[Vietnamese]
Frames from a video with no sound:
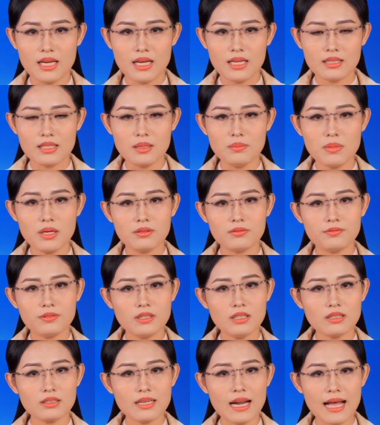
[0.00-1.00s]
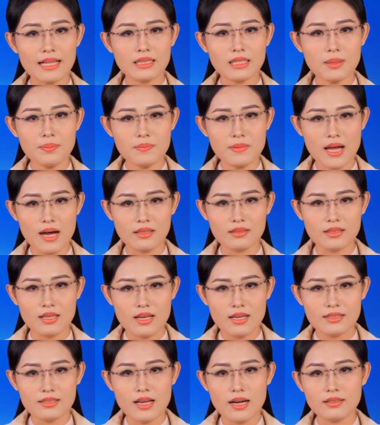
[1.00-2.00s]
tỉnh Bình Phước đã tiếp nhận
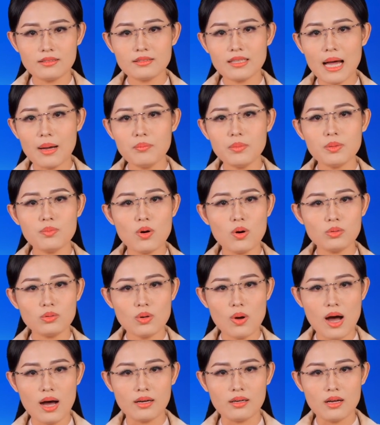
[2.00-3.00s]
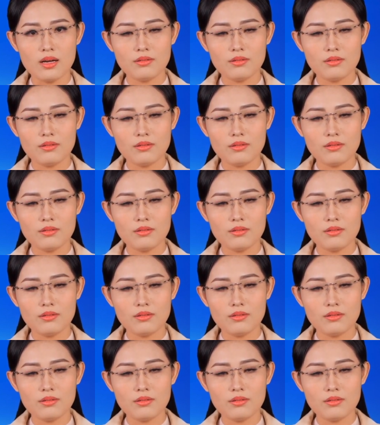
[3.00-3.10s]
dẫn tám mươi bốn đoàn